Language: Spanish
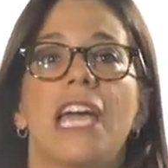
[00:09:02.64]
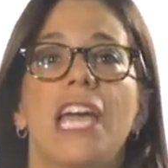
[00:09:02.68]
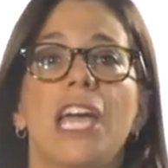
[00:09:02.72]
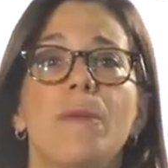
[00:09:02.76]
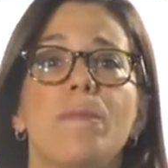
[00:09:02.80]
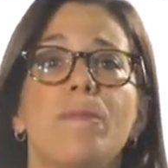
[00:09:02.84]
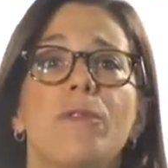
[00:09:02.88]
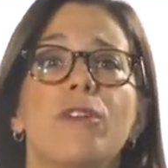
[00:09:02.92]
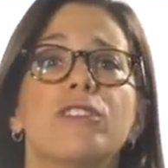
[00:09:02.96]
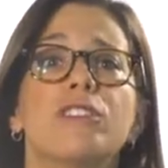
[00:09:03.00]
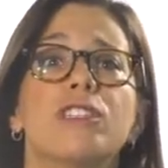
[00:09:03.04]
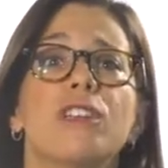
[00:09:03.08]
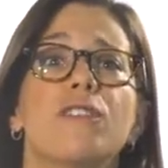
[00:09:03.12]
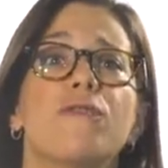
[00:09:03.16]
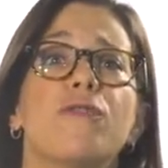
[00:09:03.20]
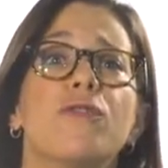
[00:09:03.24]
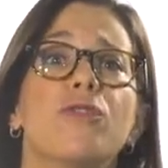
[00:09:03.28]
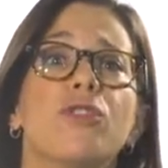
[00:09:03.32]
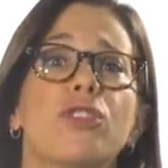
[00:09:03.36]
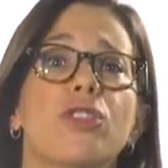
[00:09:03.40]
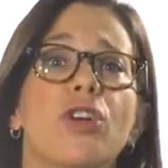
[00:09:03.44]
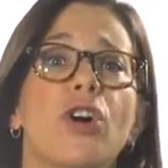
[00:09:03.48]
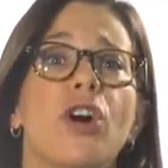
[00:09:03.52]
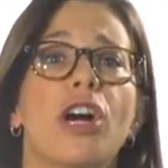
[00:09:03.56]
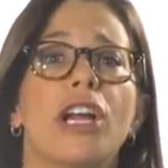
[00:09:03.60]
Hipmock se
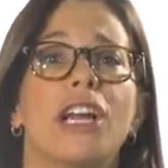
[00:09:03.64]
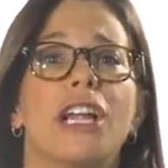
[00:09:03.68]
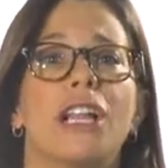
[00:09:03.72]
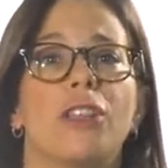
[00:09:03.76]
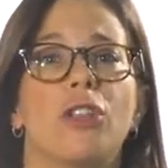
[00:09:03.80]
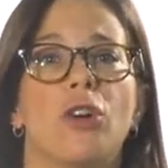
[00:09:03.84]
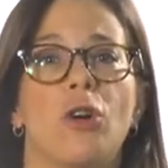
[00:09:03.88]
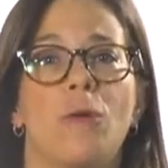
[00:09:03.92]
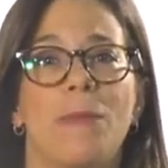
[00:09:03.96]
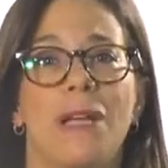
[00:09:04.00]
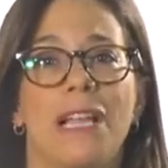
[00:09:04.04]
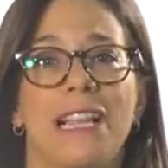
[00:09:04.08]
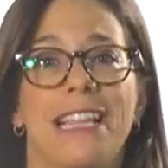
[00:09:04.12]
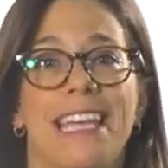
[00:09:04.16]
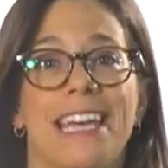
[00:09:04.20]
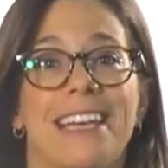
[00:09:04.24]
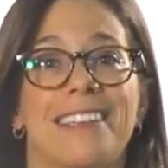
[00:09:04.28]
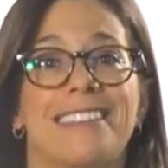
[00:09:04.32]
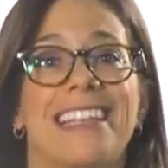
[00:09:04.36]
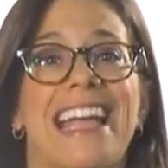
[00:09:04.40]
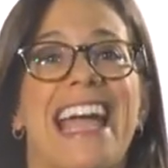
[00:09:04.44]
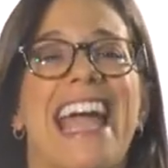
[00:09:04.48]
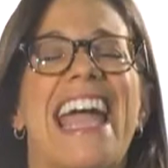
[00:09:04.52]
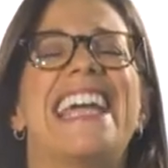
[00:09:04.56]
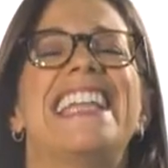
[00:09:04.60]
fundó en el
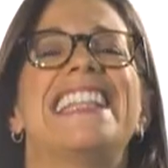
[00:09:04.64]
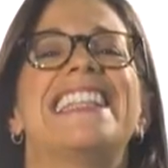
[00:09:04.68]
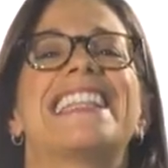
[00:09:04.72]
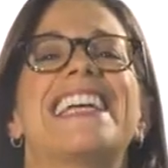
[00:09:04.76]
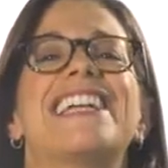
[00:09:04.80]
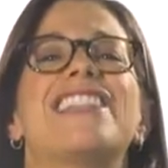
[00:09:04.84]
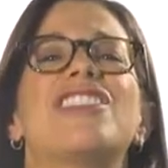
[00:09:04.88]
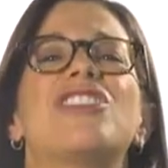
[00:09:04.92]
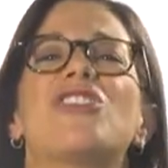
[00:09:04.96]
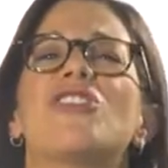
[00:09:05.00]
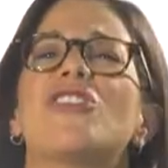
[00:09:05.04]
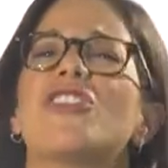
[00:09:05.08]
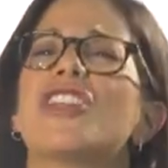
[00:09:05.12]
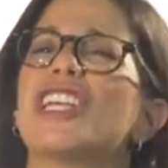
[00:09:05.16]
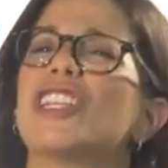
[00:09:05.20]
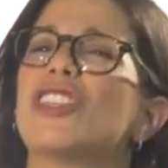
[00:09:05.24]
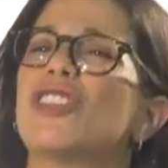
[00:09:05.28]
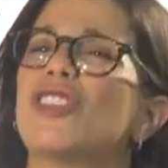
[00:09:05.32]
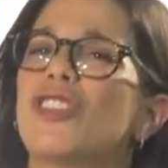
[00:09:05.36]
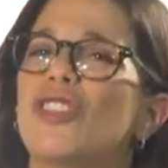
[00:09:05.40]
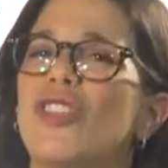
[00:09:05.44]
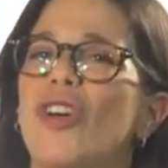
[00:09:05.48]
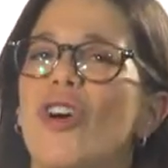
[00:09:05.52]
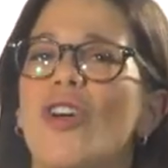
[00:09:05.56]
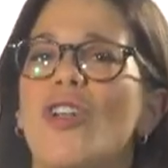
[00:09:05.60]
2010 e intentó de
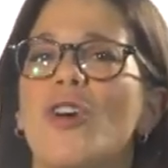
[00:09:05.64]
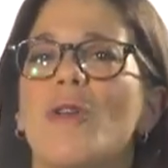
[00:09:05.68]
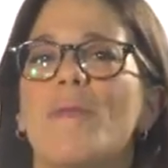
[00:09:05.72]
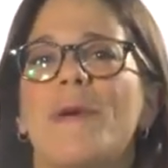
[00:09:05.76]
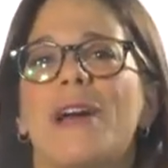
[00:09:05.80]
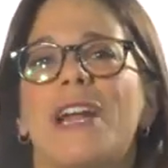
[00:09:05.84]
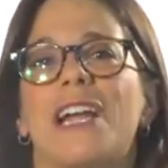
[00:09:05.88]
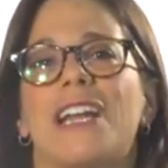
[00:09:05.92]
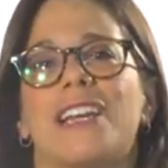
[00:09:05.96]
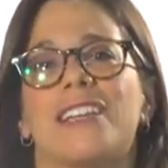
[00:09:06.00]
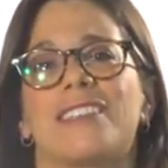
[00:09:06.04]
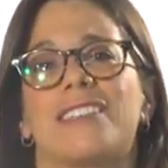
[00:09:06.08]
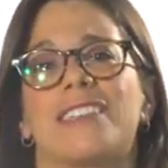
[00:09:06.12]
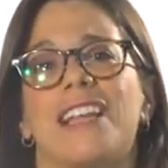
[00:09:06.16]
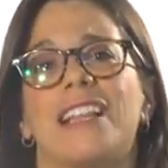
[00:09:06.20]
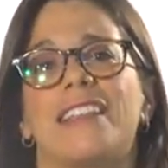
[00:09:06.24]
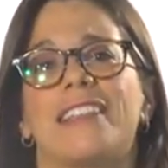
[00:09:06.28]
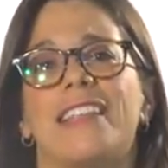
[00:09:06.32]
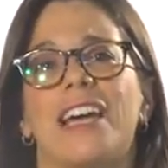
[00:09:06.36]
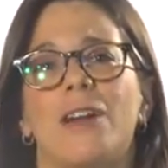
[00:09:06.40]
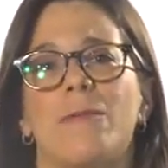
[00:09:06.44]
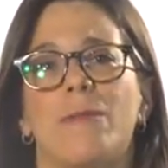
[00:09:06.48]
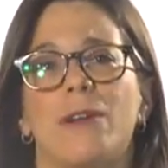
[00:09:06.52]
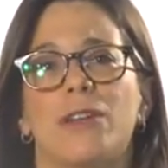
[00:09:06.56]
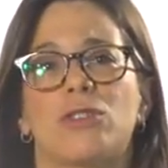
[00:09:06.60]
todo para
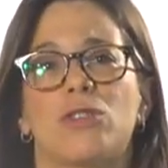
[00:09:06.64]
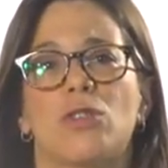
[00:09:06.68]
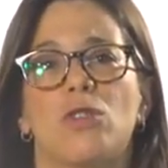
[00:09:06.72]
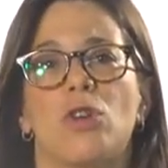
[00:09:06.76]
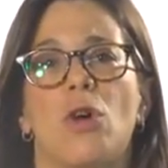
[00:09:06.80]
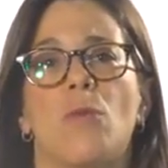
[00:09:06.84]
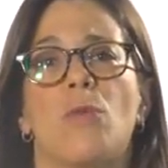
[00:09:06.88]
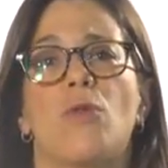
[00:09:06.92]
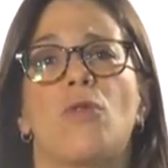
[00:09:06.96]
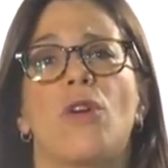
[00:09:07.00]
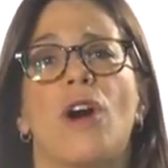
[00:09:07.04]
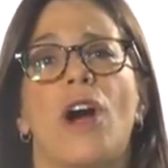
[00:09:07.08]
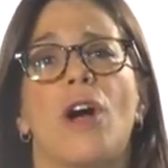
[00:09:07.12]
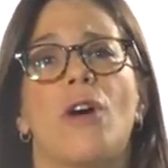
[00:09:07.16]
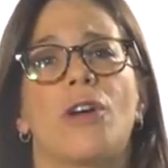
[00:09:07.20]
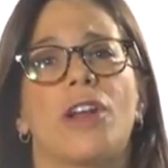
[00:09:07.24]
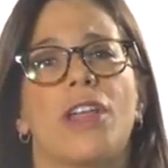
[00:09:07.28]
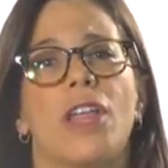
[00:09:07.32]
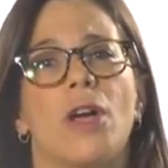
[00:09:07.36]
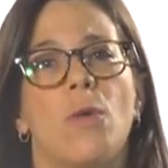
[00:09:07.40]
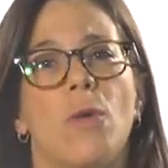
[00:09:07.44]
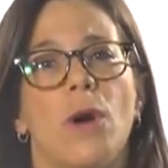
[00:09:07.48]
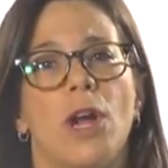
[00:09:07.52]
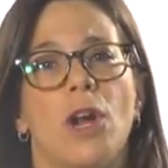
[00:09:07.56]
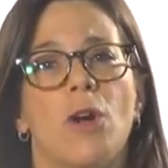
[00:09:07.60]
resaltar versus los
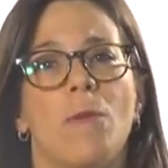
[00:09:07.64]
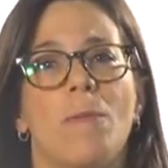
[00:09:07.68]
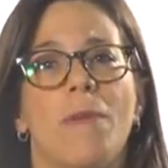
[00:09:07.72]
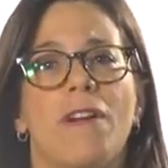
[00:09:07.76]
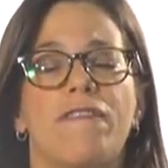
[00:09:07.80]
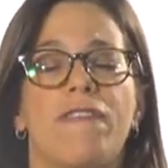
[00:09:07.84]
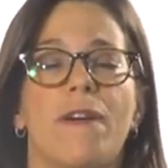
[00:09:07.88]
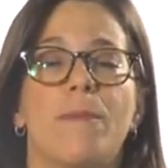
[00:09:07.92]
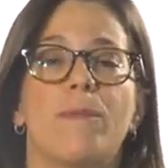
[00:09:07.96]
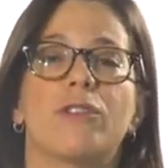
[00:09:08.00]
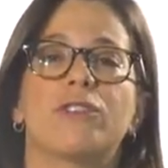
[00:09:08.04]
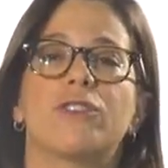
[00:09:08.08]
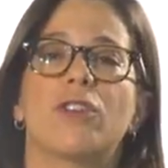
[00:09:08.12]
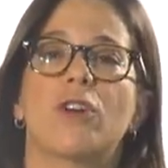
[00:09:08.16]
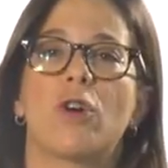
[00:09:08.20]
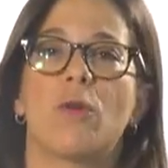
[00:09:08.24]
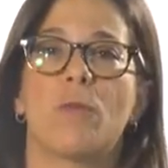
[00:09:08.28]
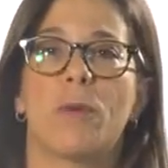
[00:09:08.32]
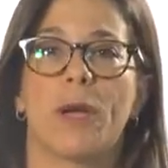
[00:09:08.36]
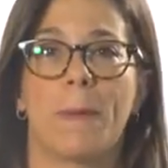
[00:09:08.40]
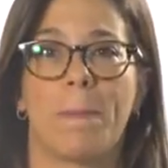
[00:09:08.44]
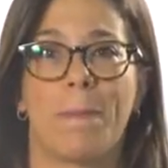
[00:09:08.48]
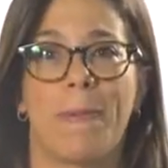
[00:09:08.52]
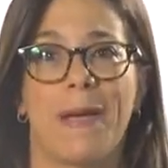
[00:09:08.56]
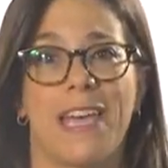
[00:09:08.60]
buscadores de vuelos más famosos
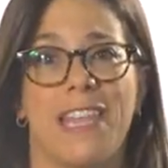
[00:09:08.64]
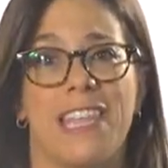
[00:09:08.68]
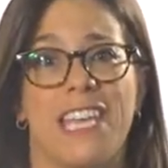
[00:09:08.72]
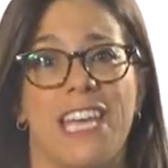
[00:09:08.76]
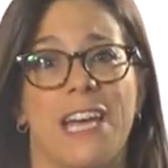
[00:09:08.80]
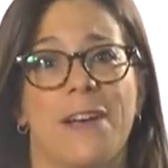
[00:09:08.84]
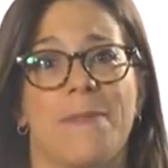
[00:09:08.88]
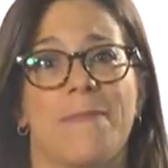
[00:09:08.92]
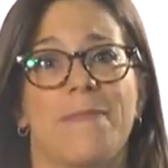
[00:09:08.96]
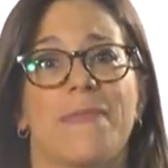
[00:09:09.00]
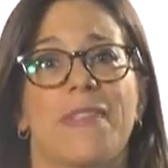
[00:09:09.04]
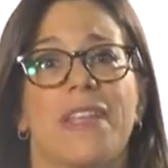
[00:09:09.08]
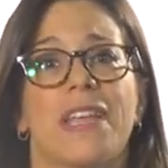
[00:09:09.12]
como Expedia.